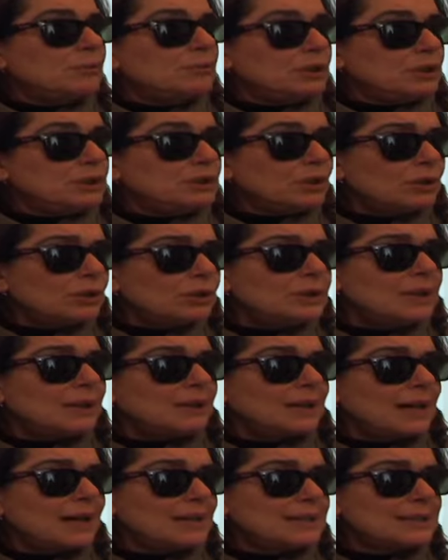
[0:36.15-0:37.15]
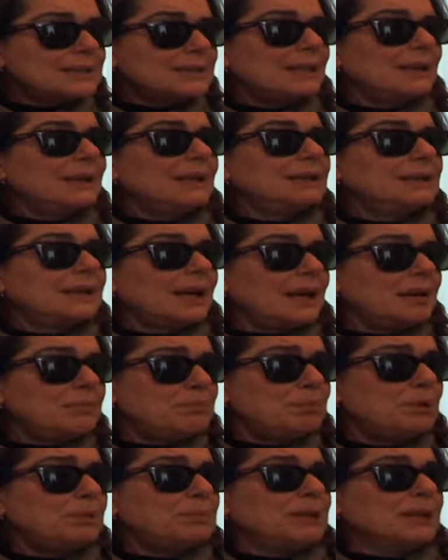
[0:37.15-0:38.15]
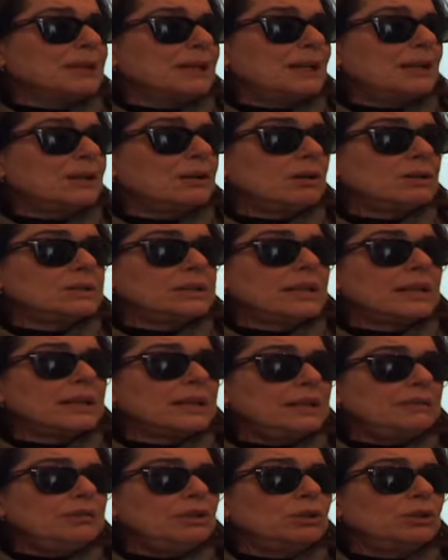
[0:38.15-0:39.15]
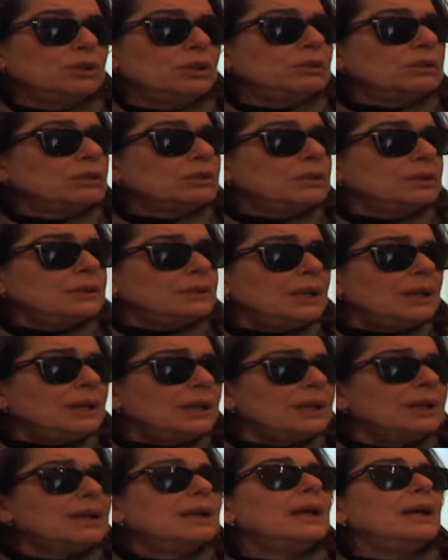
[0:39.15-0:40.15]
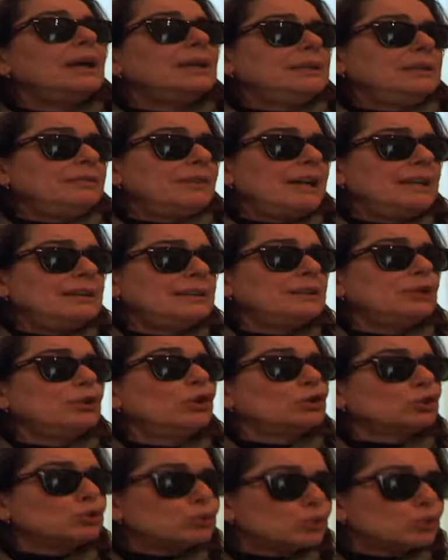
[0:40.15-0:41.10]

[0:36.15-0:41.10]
Bisogna darsi il tempo perché le cose arrivino dentro di te e diventino